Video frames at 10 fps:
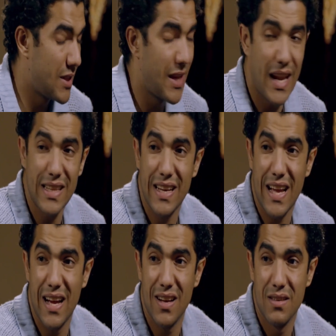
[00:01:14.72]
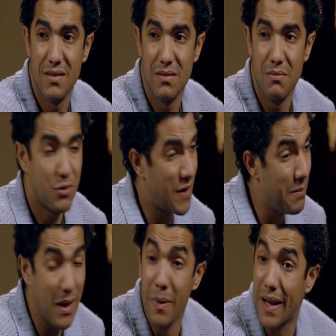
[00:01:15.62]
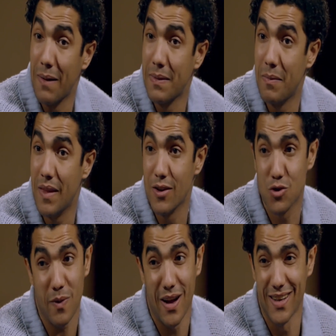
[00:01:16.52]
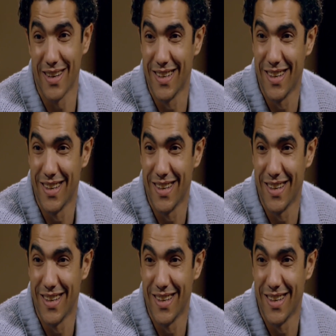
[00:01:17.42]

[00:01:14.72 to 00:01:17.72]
صدق لا عندك حق مش فاهم بتجيب الكلام ده منين سبحان